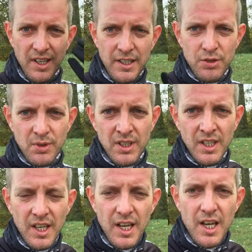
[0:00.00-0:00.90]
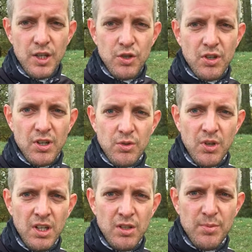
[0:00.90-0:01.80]
Handschuhe. Das ist ganz
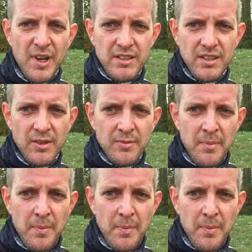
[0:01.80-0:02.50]
okay, das passt.